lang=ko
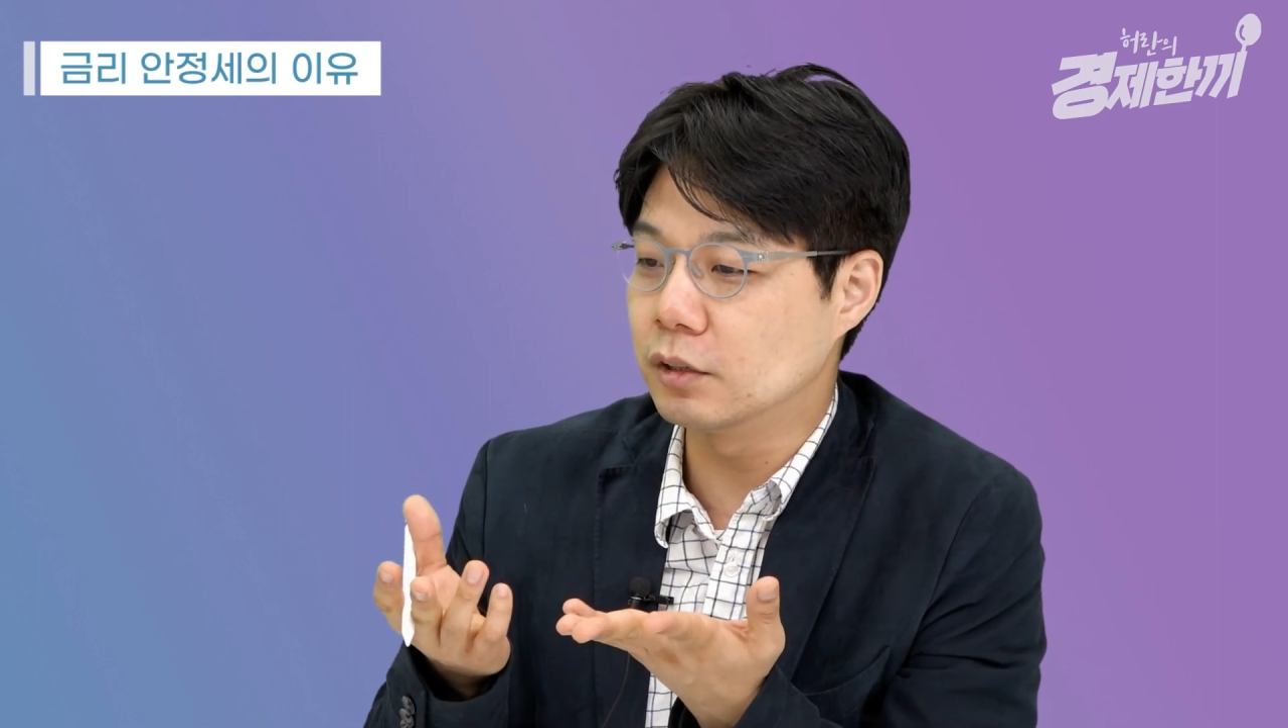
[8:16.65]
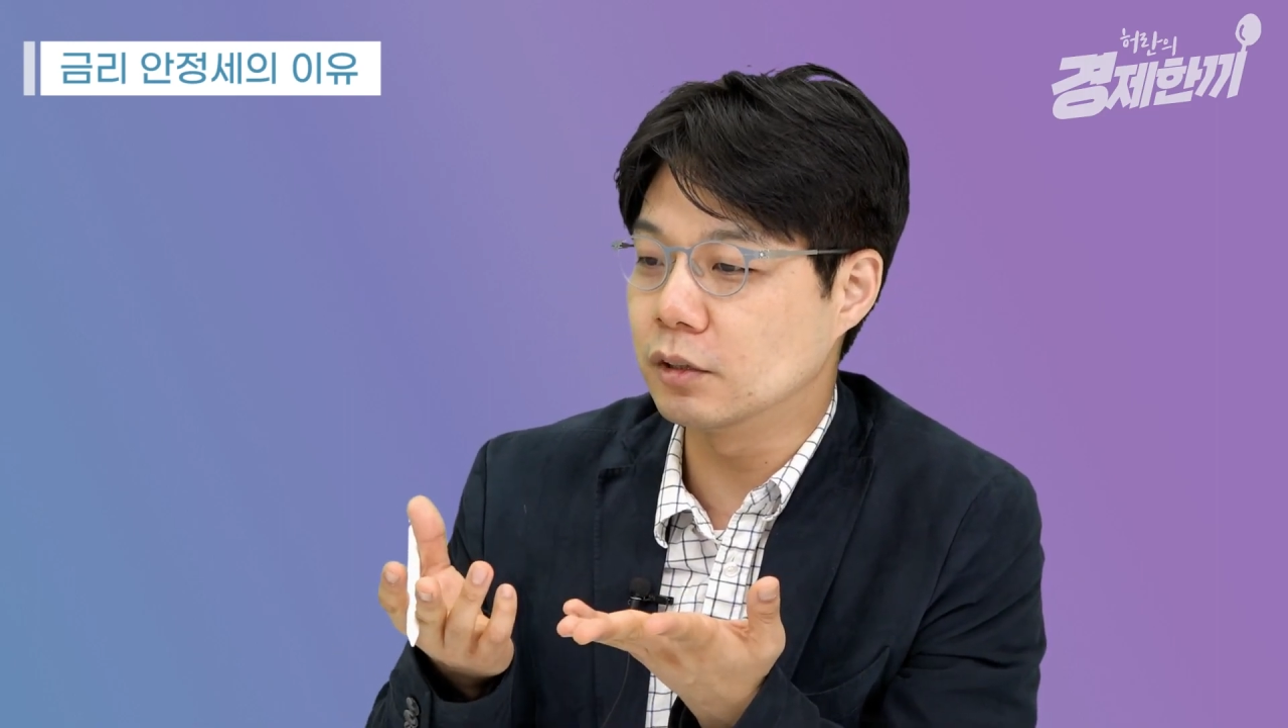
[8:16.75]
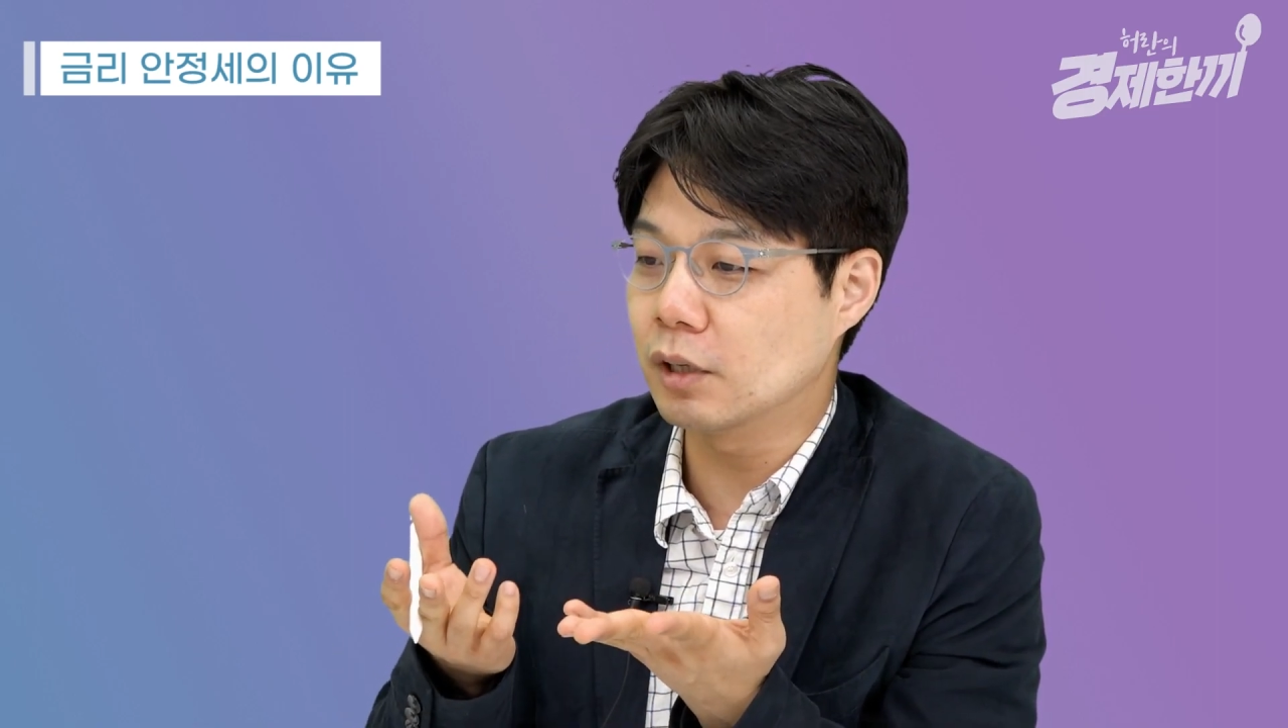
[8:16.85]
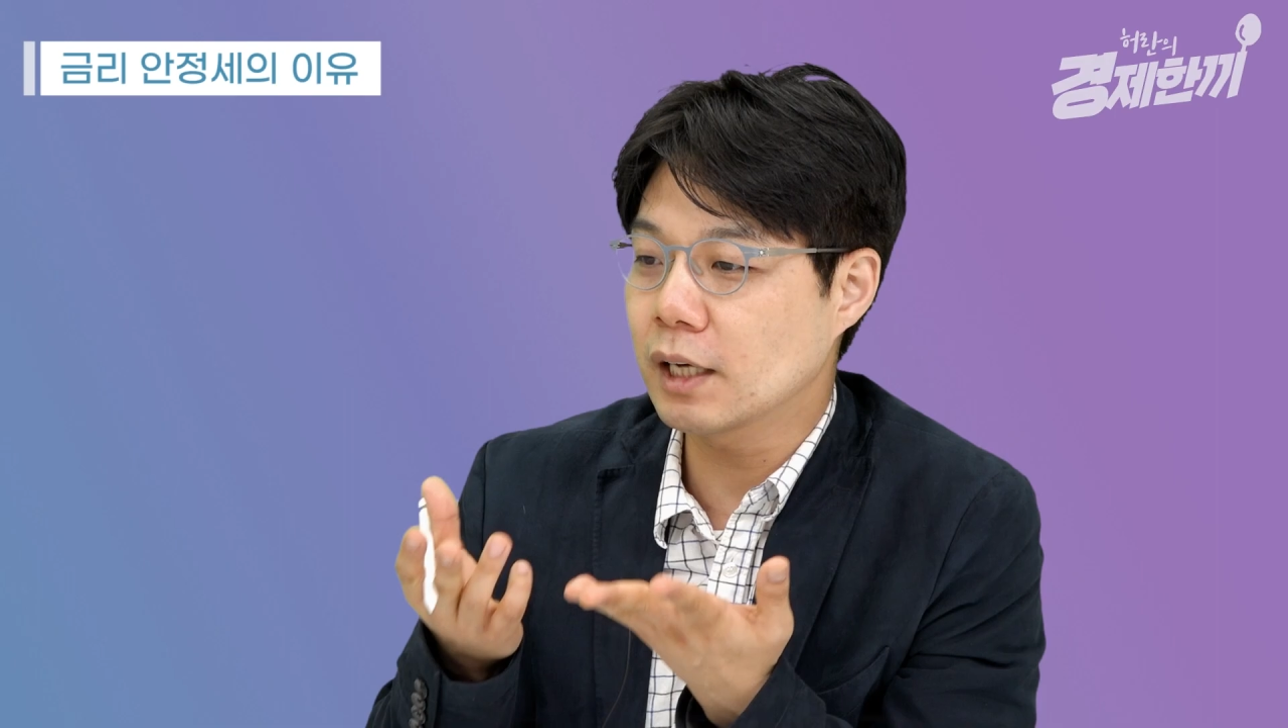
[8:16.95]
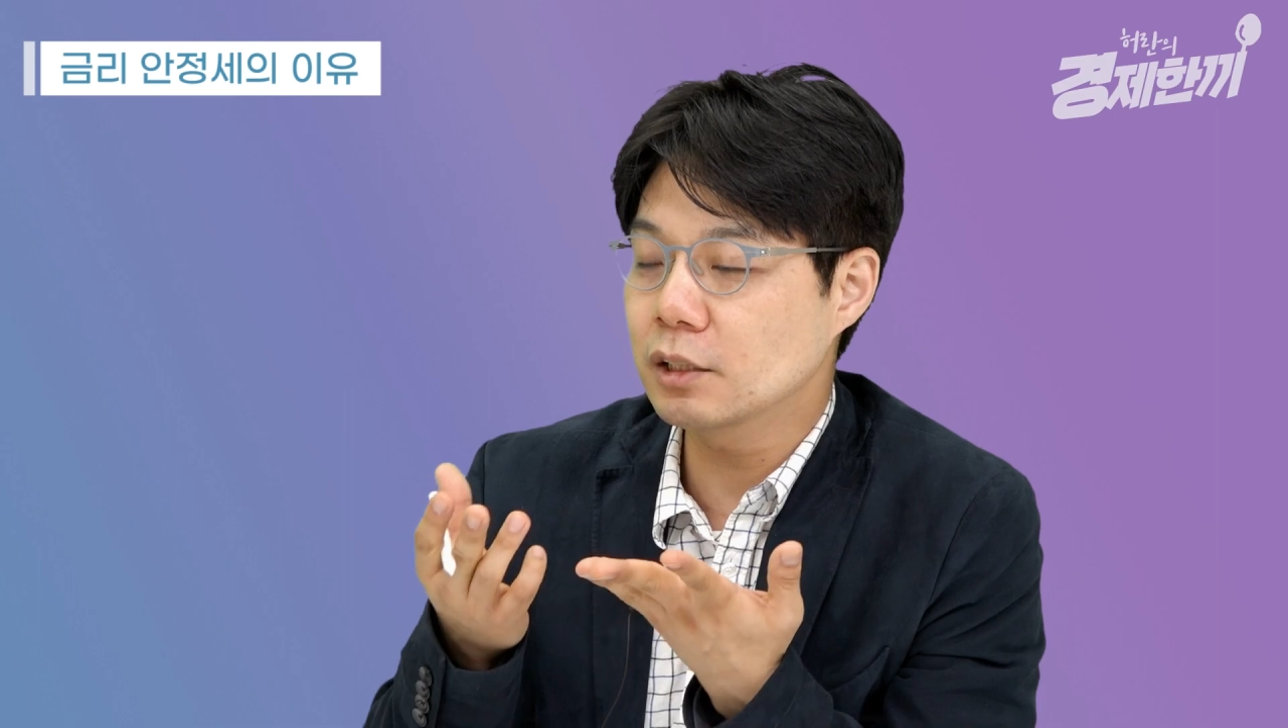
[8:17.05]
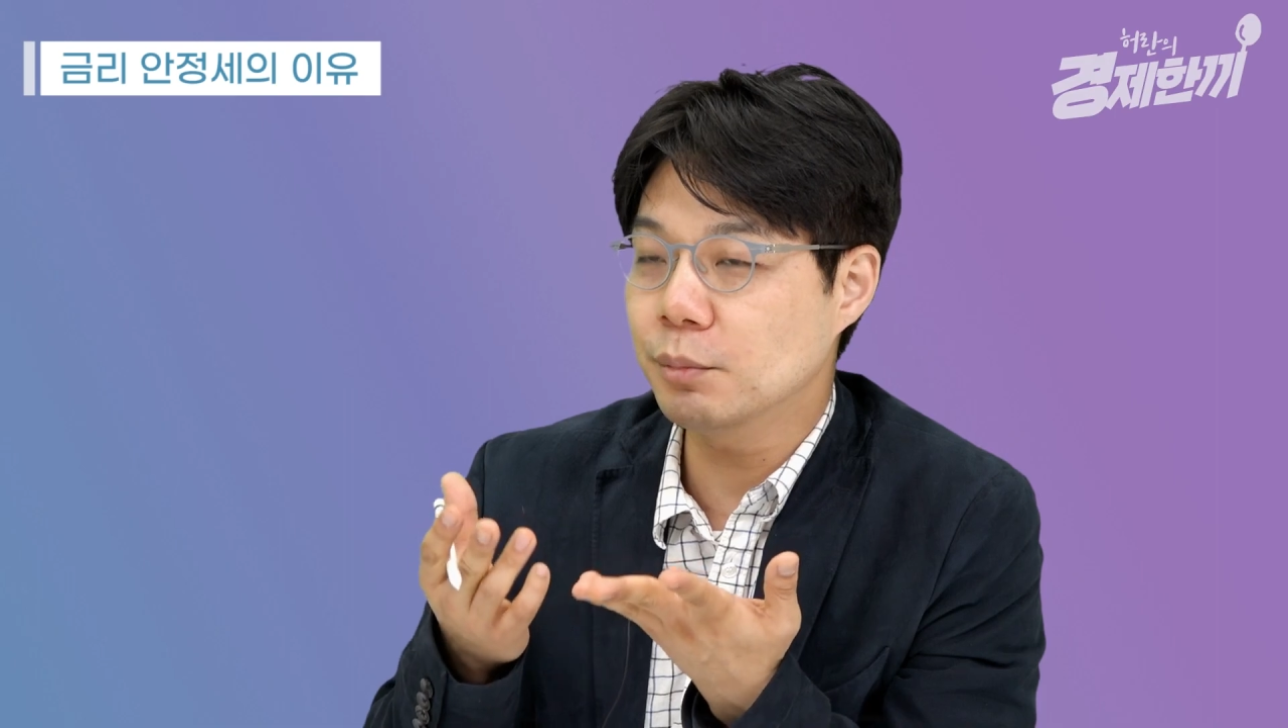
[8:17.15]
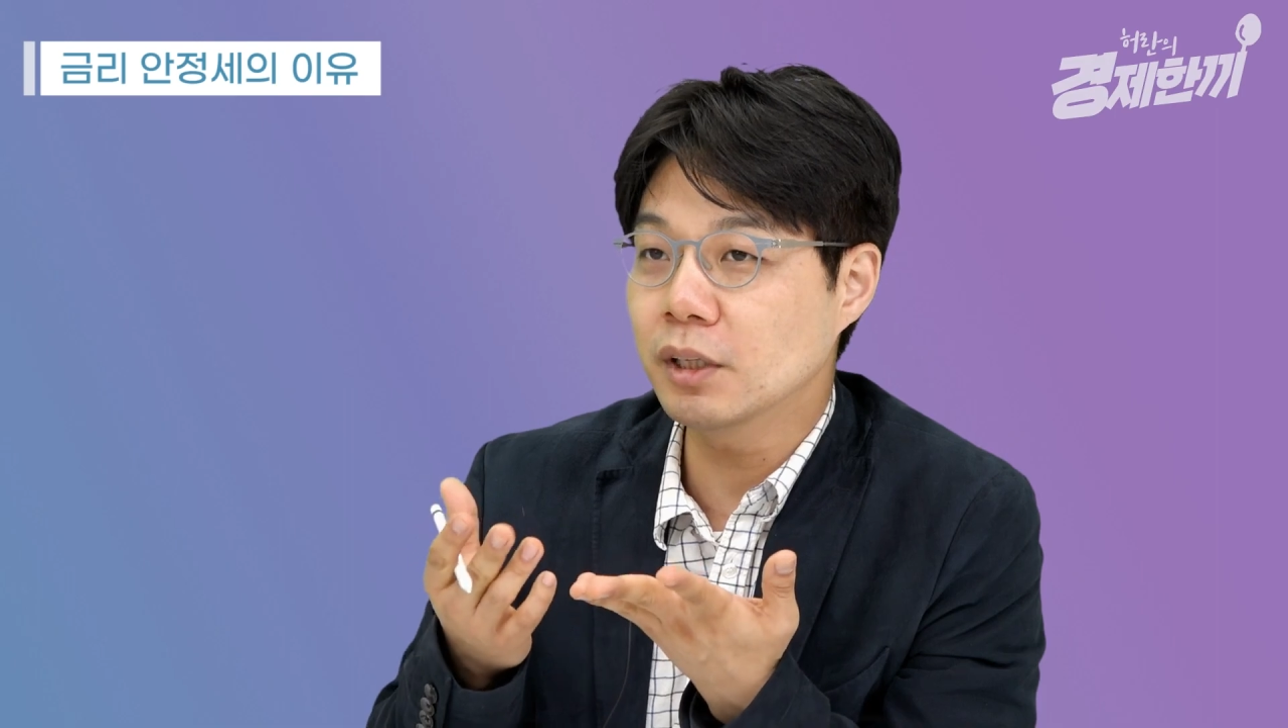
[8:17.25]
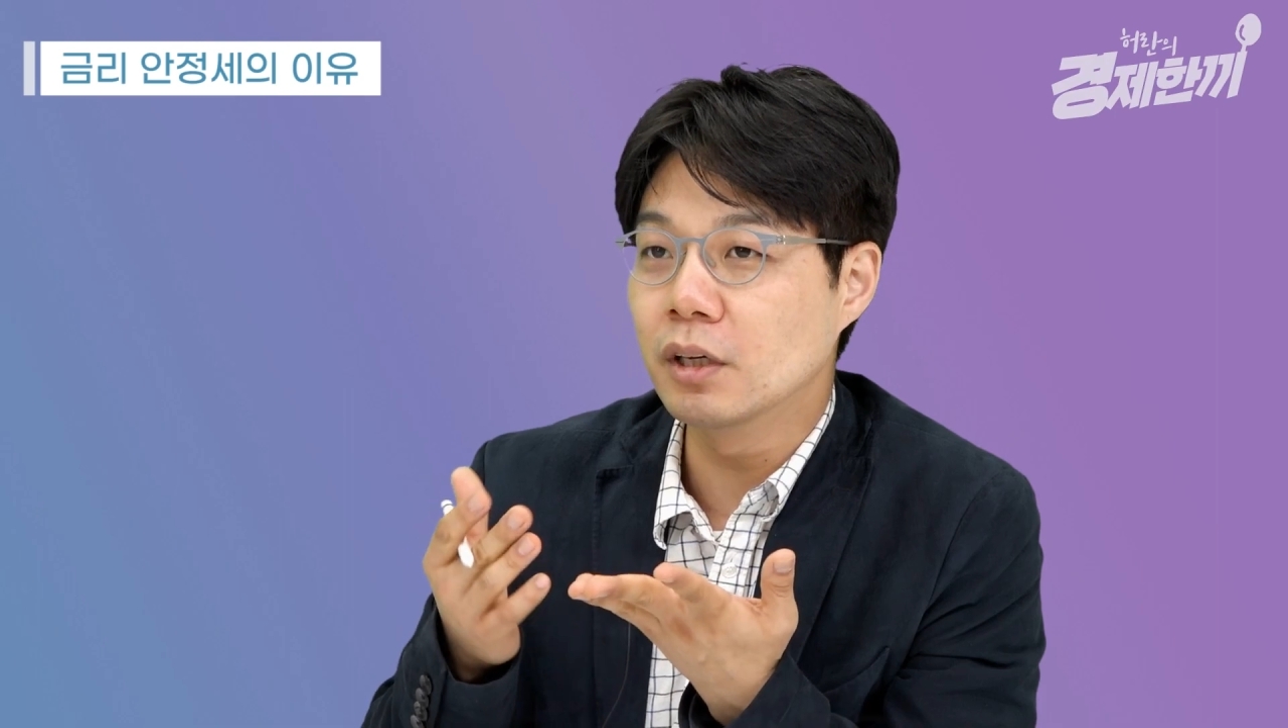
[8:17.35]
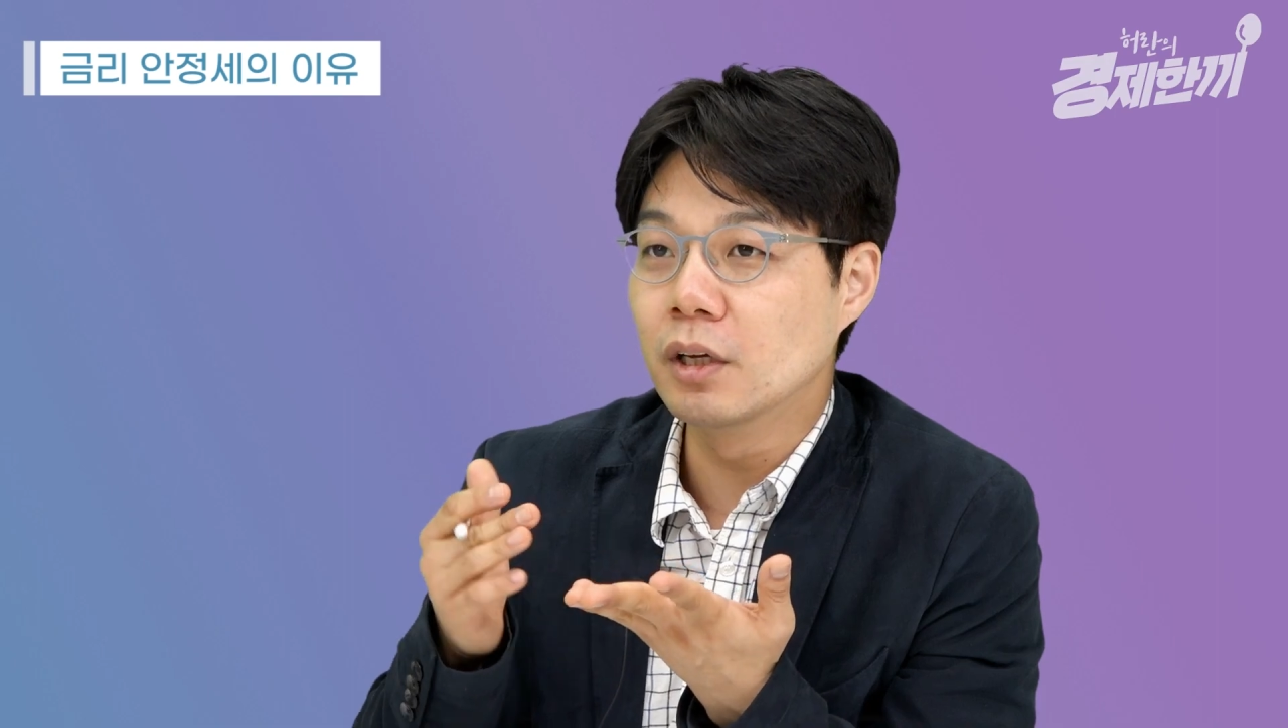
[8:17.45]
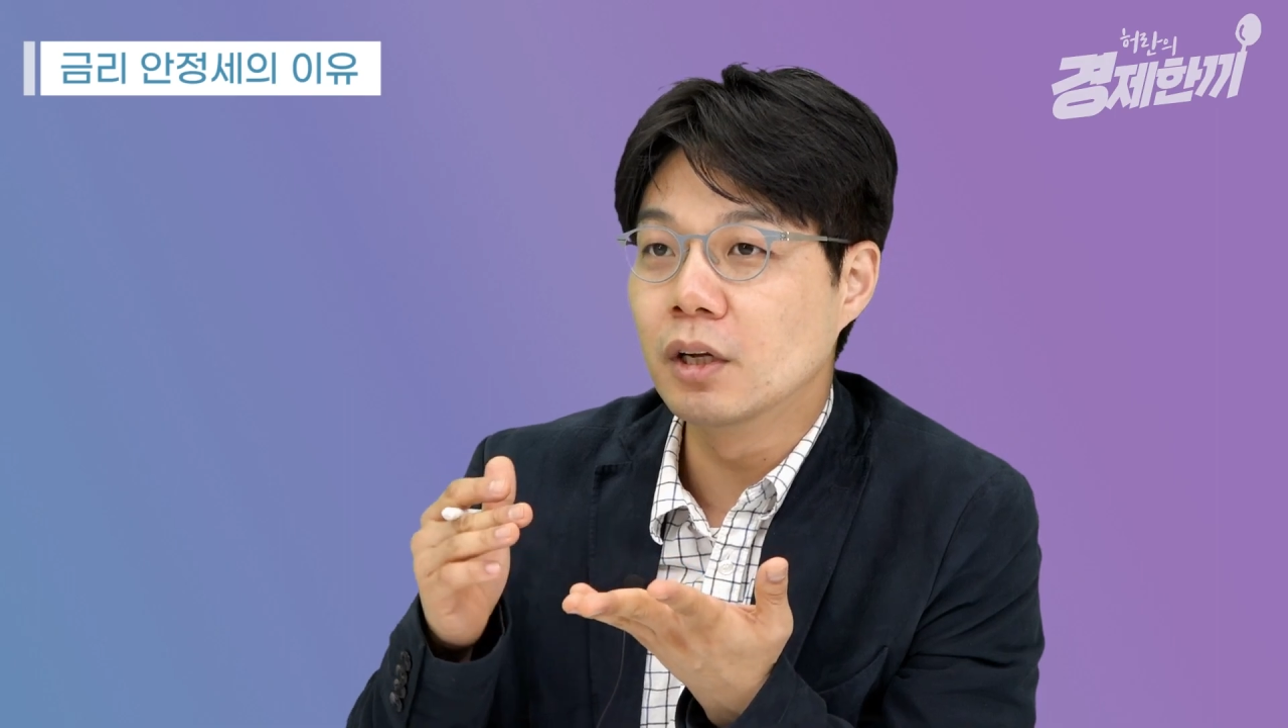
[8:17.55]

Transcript: 거죠. 하지만